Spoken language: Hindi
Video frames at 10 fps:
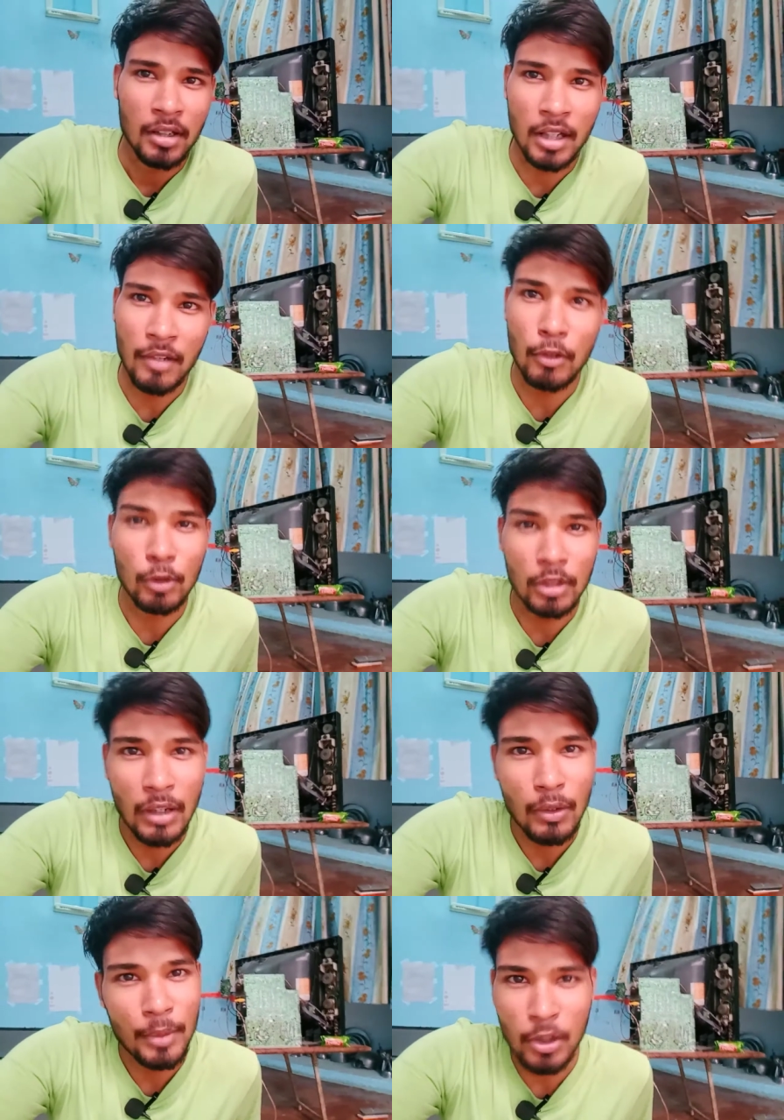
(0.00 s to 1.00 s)
टीवी खुलता है
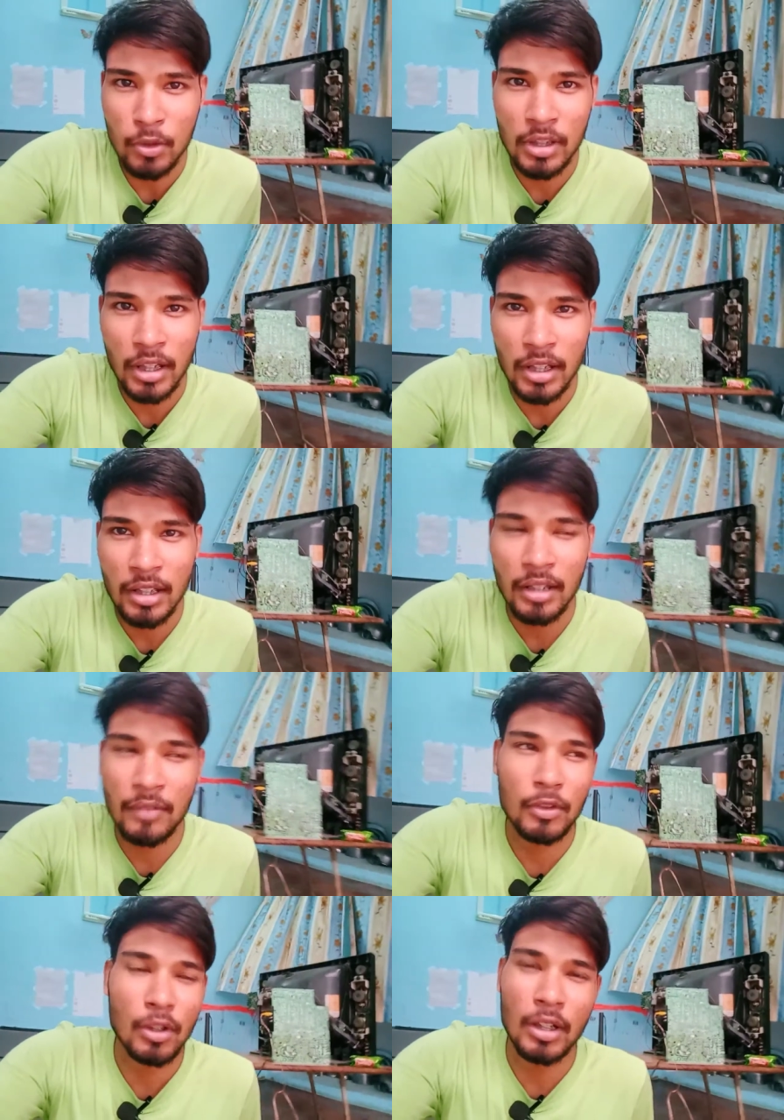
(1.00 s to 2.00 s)
वो भी न्यूज़ के लिए या
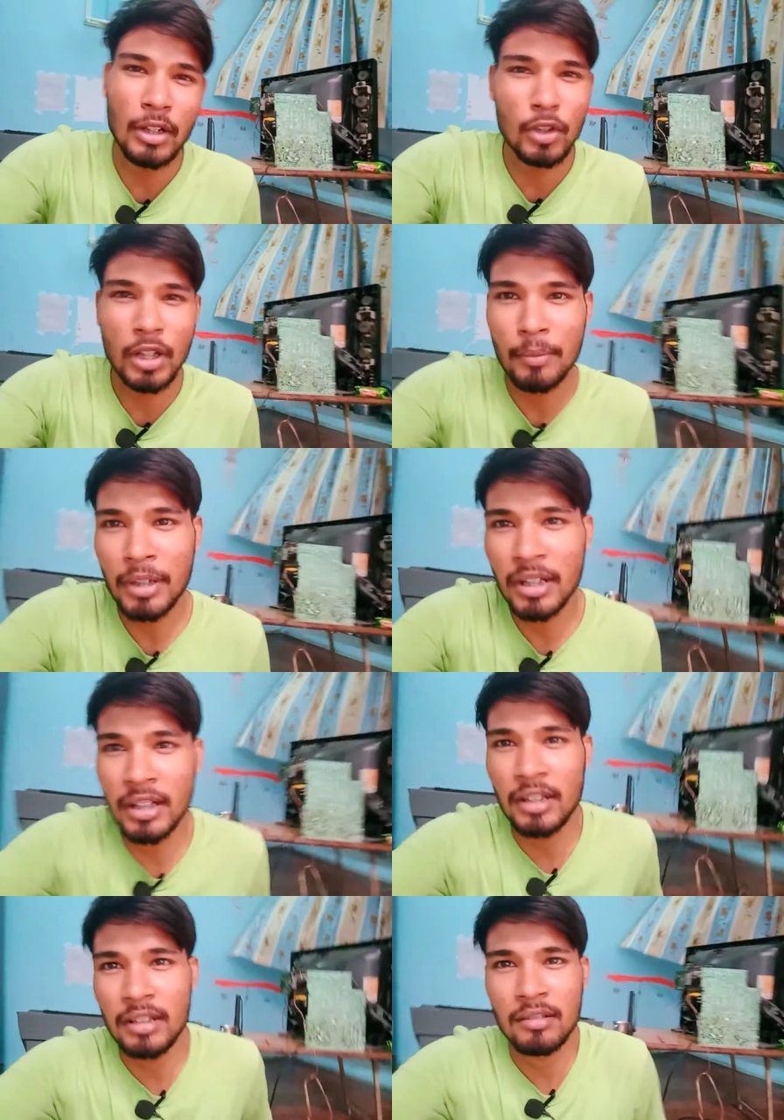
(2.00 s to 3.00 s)
फिर थोड़ा एंटरटेनमेंट के लिए